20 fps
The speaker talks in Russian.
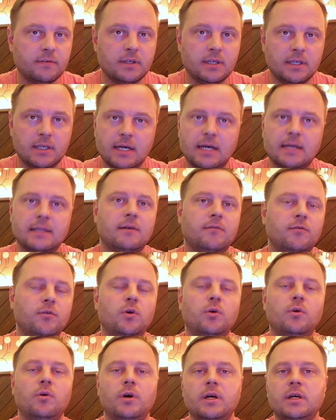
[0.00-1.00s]
Я
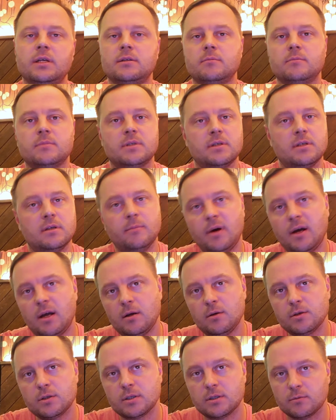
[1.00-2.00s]
давно этим
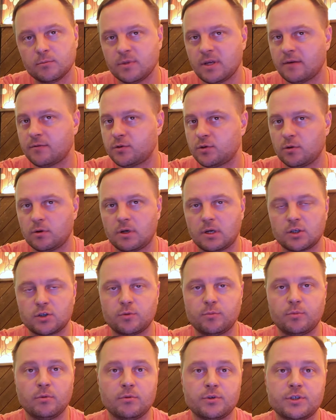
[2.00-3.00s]
занимаюсь, у меня все
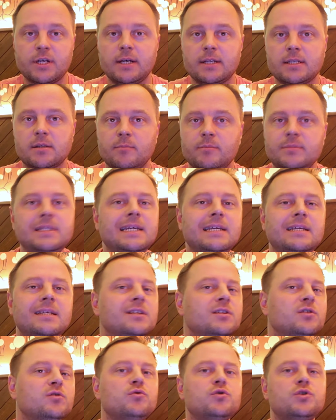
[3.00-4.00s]
хорошо получается, мне
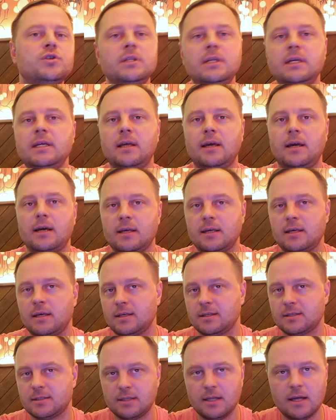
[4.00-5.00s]
не нужны
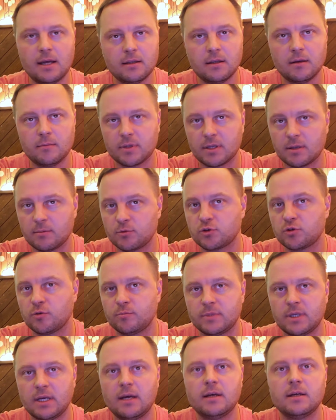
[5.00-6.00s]
никакие знания, потому что у
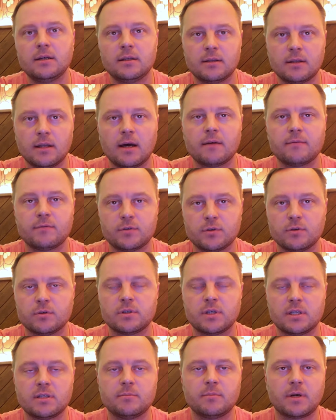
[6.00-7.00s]
меня и так все
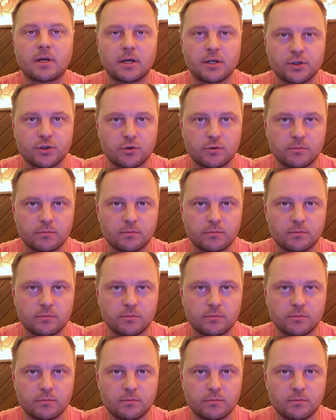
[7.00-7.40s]
с этим хорошо.